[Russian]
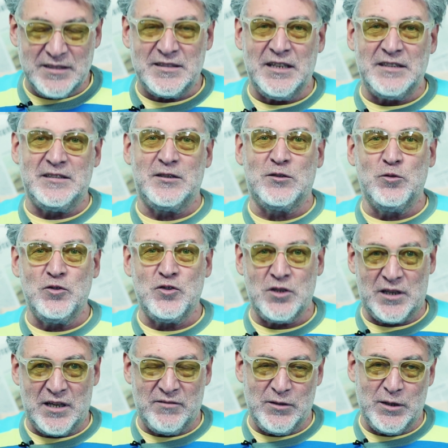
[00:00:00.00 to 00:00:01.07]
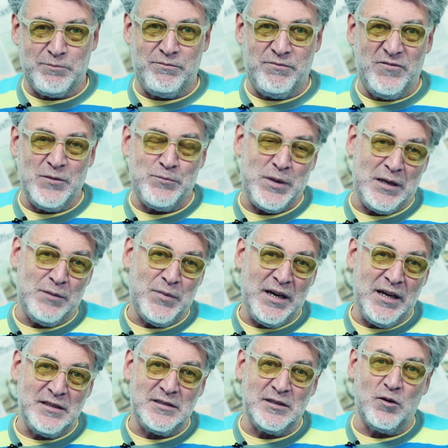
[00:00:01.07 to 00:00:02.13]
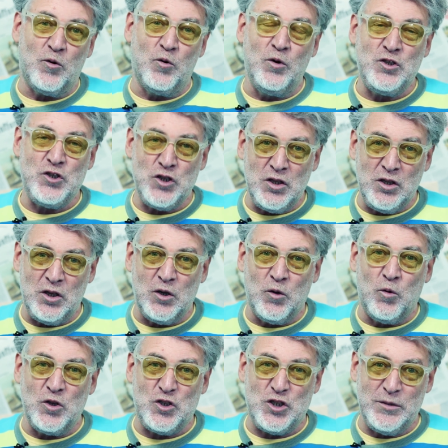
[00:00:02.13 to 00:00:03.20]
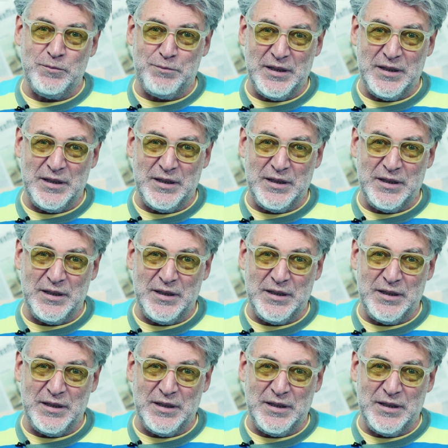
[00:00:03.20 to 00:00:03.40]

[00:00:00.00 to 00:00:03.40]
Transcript: кстати, тоже, как вы понимаете, очень и очень